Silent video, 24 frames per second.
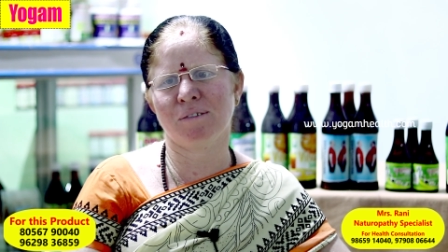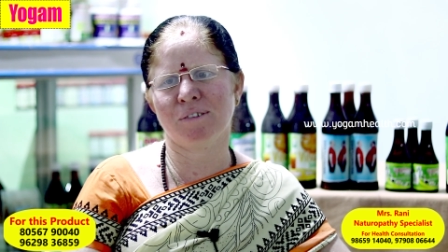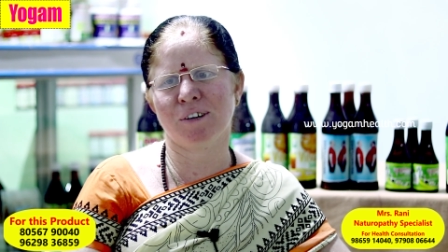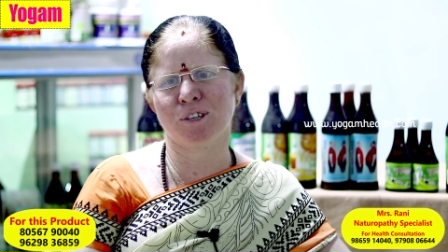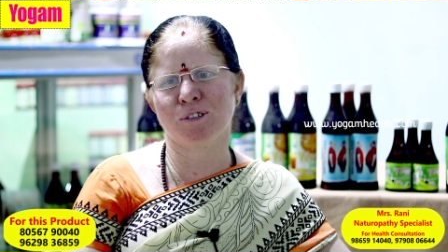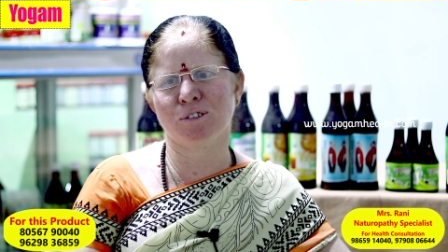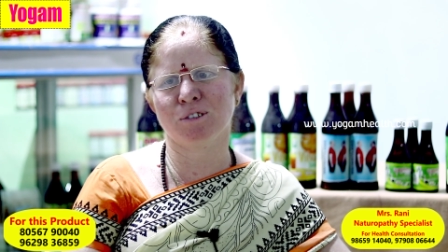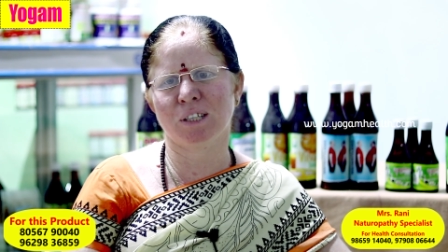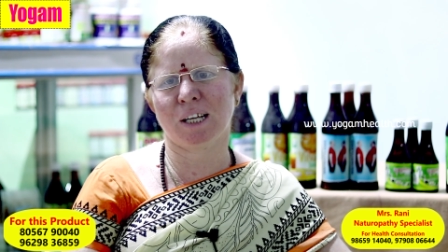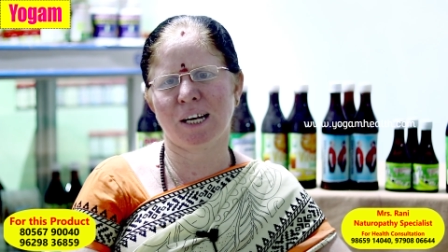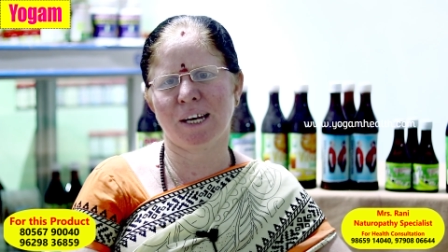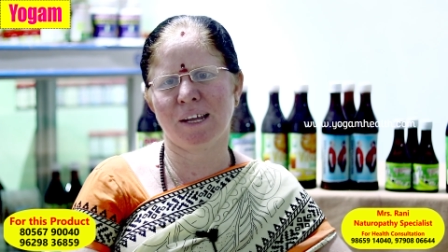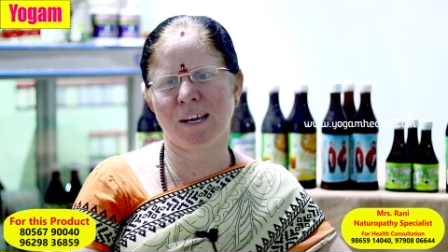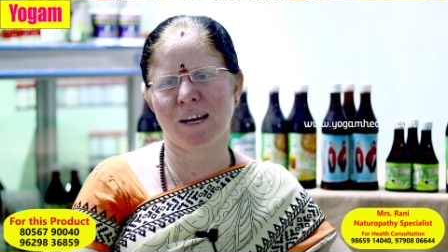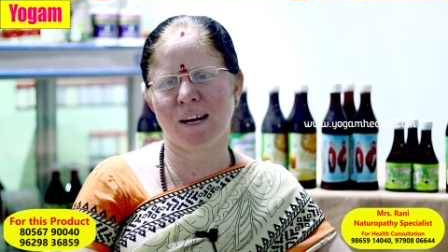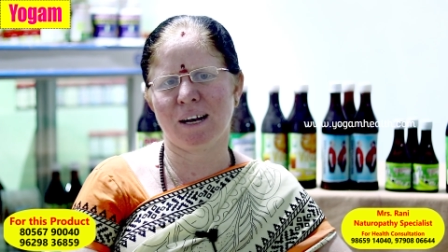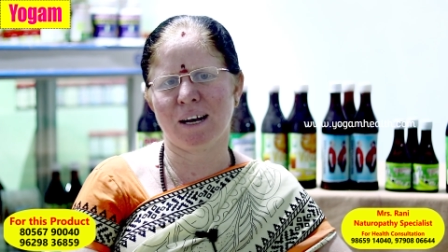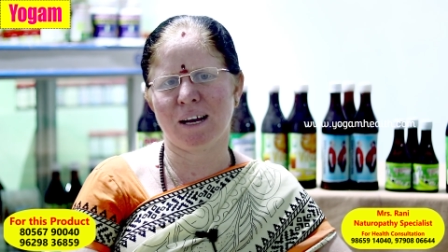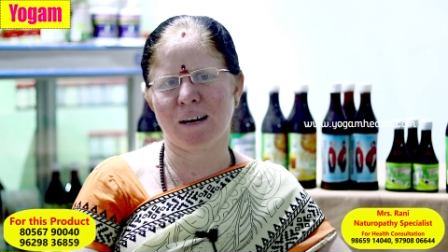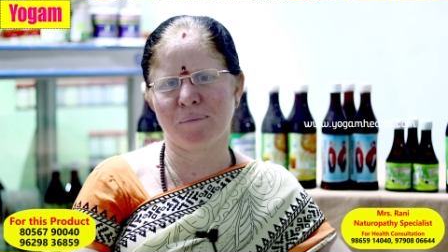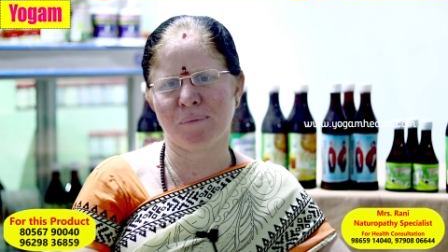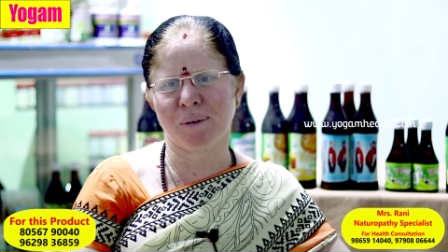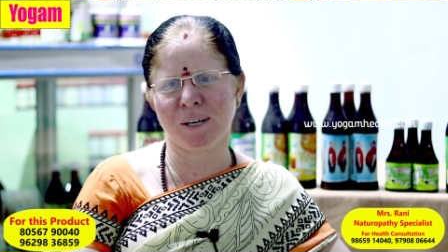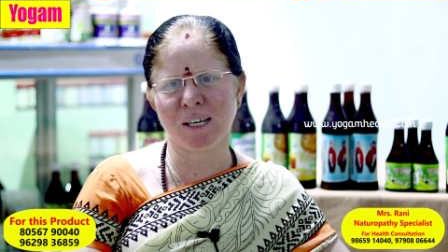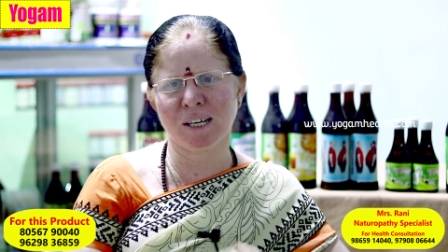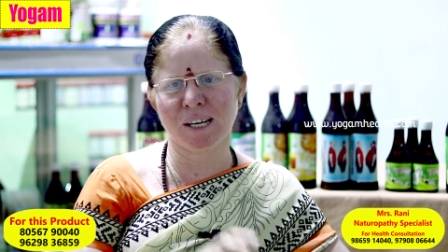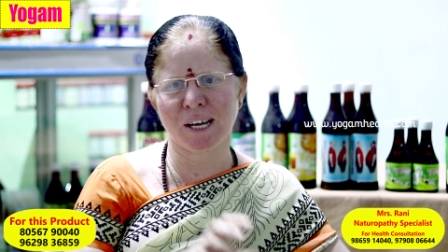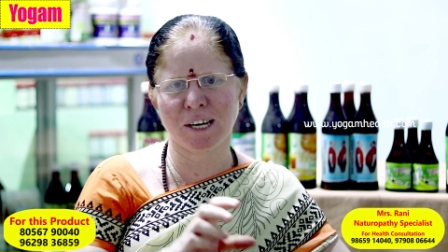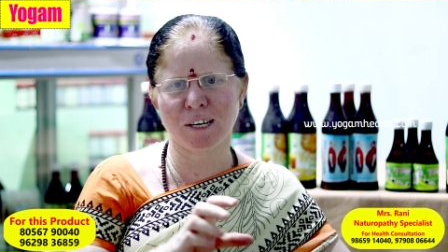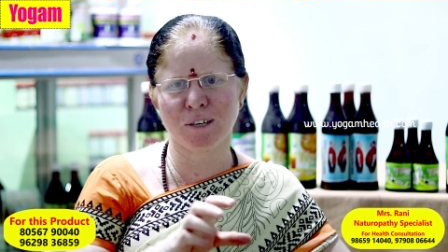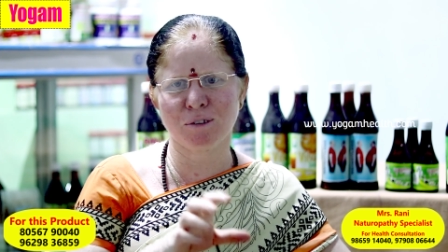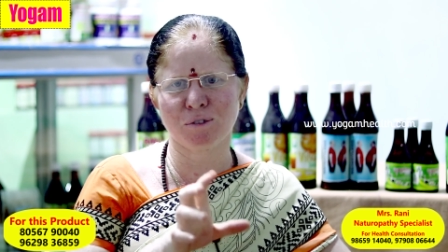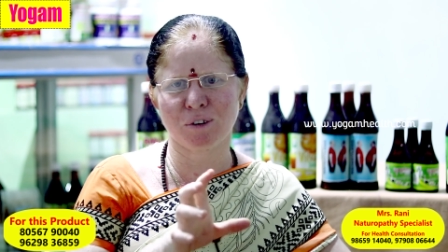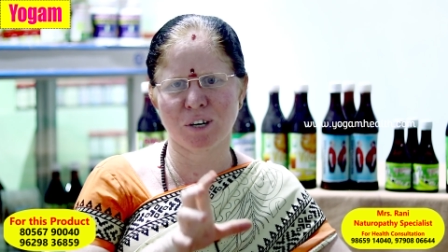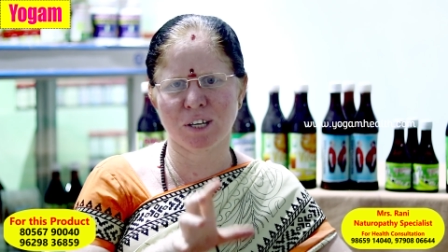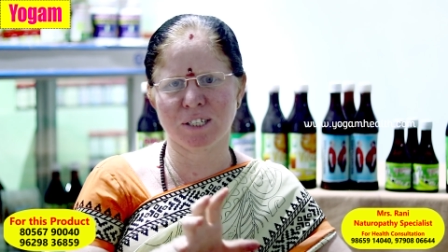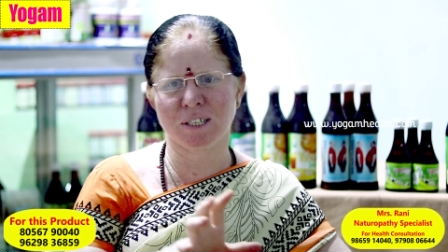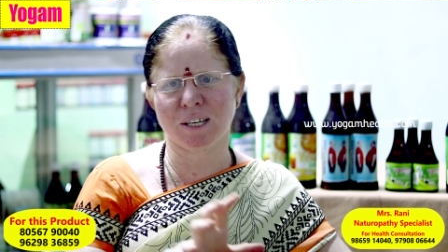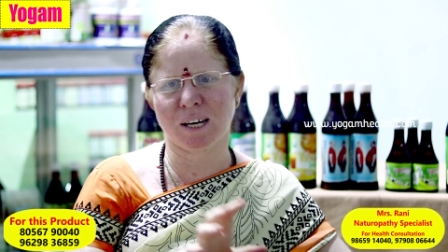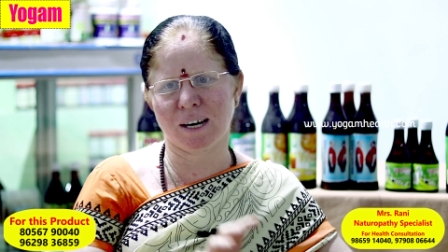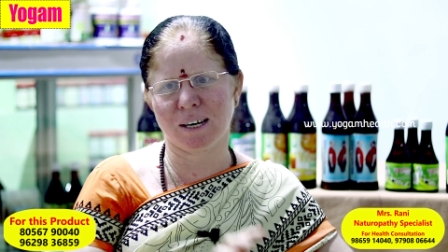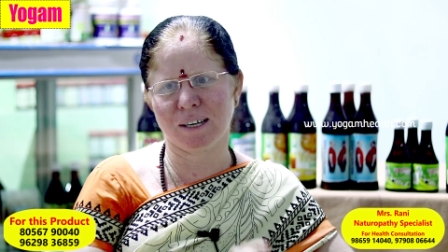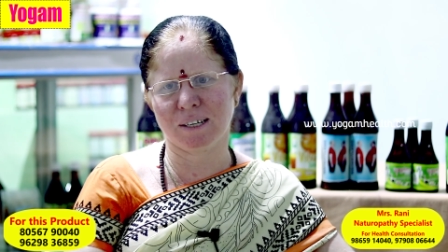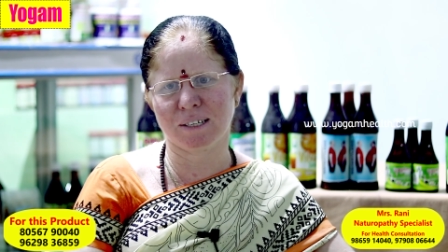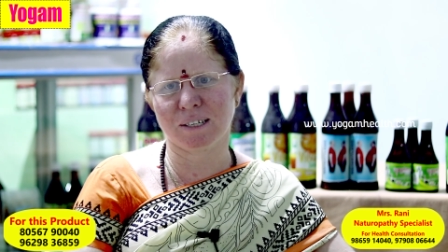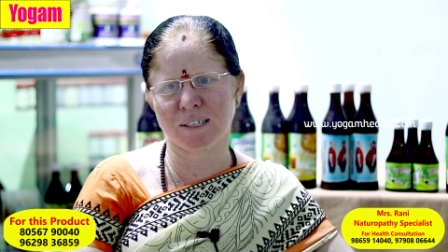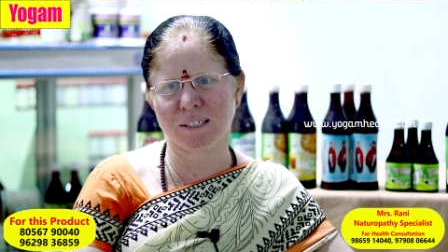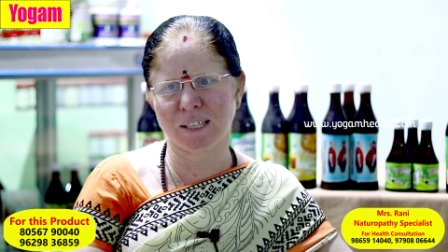வெறும் தண்ணியாக இல்லாமல் நைட்டு ஒரு அஞ்சாறு
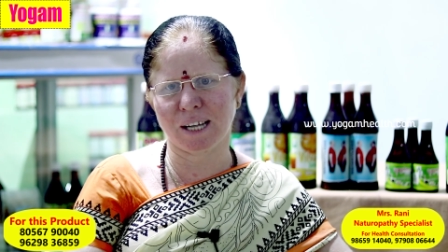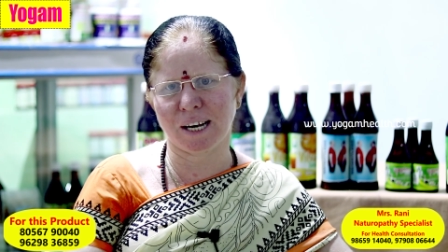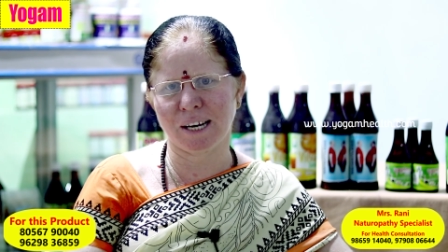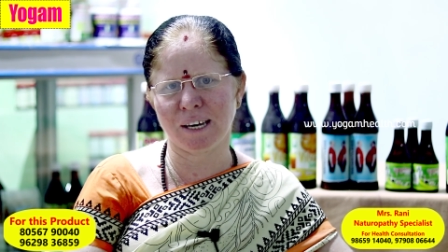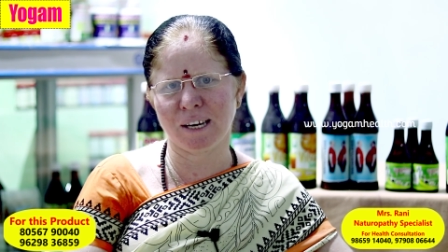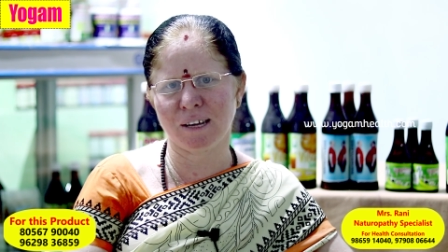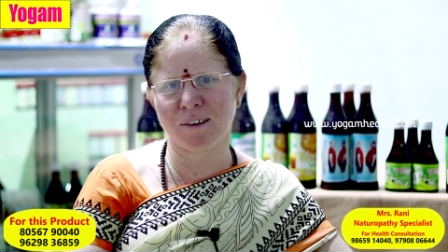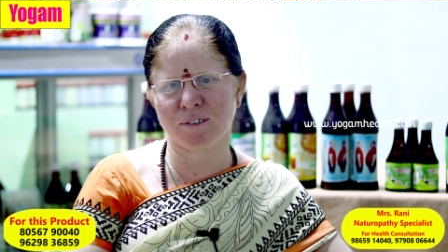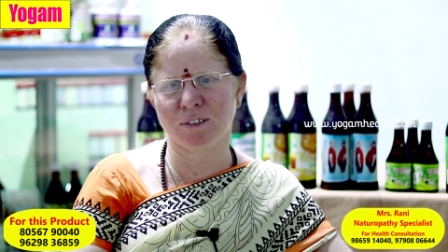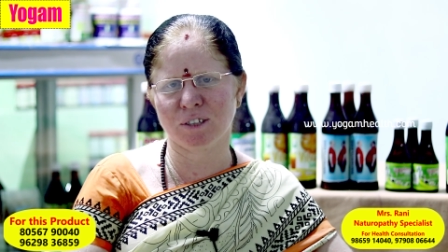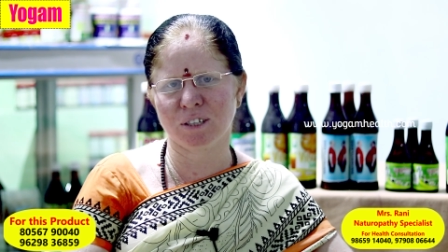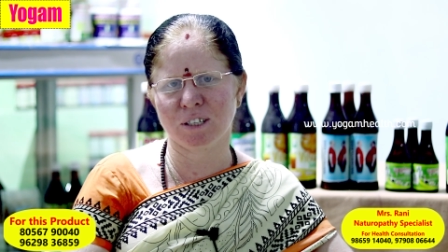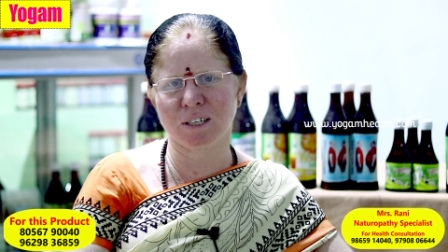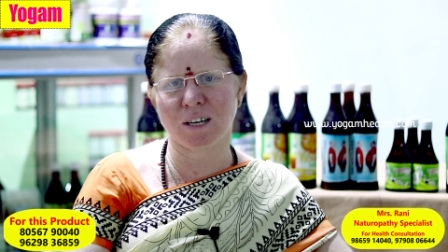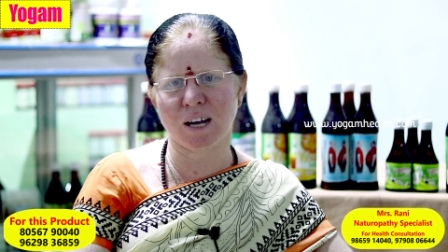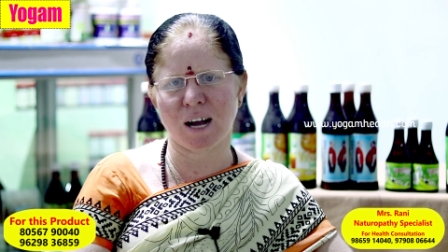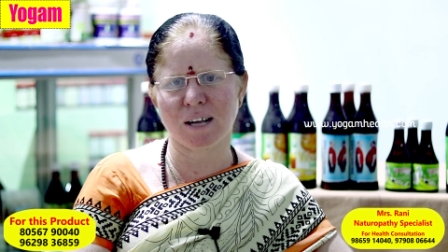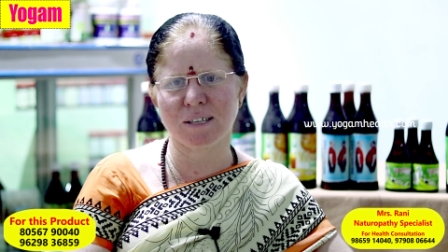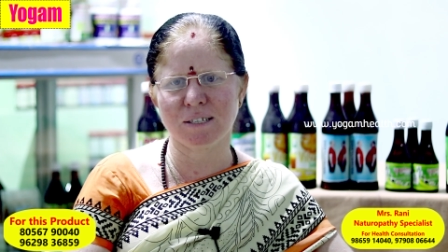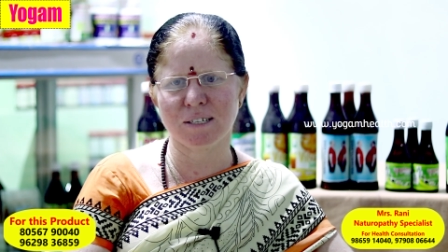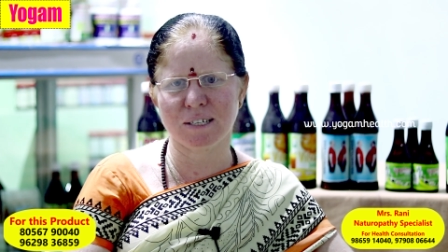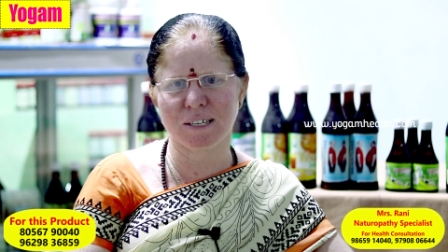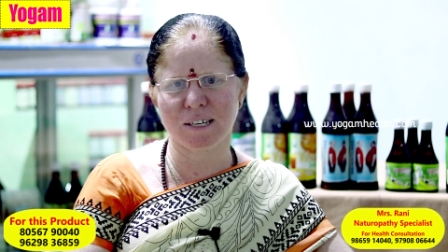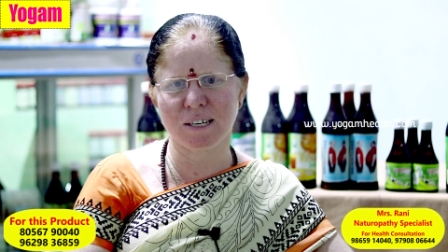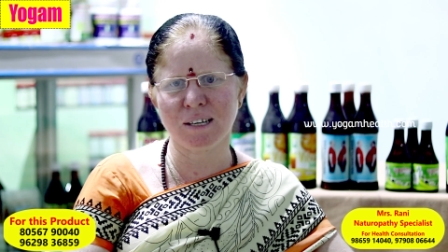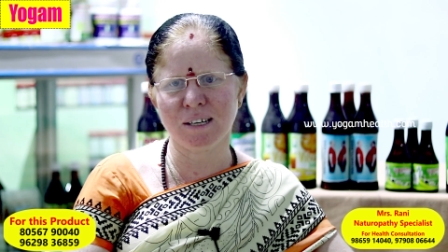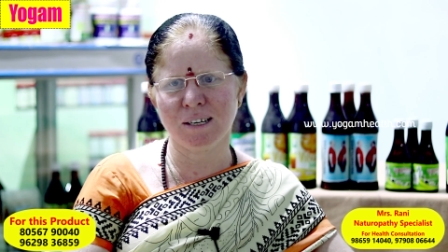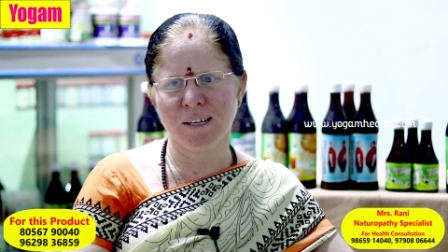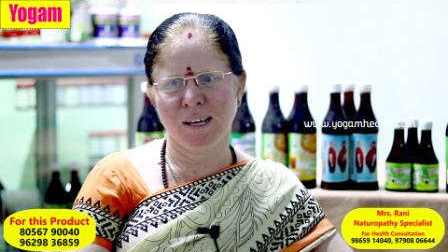லிட்டர் தண்ணியை வந்து காய்ச்சி